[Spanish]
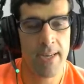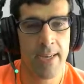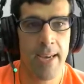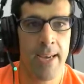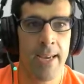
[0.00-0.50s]

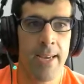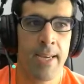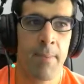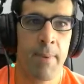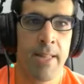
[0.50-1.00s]
que,
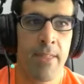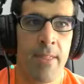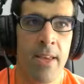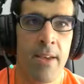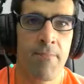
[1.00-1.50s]
que
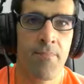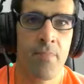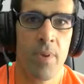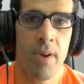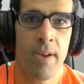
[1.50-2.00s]
pretende
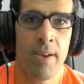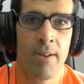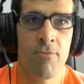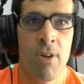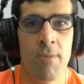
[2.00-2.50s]

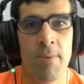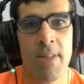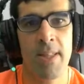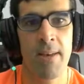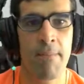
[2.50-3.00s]
eh, una
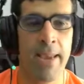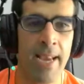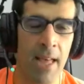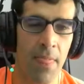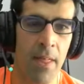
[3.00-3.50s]
especie de
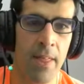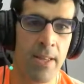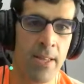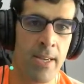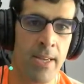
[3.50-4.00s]
venganza
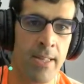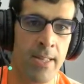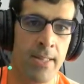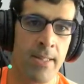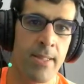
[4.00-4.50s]
de,
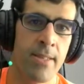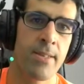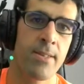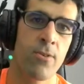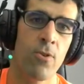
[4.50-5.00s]

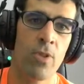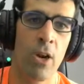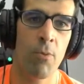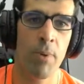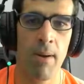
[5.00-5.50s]
contra
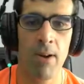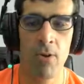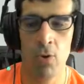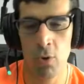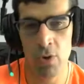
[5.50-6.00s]
el hombre
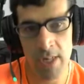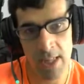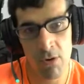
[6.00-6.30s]
blanco o contra Estados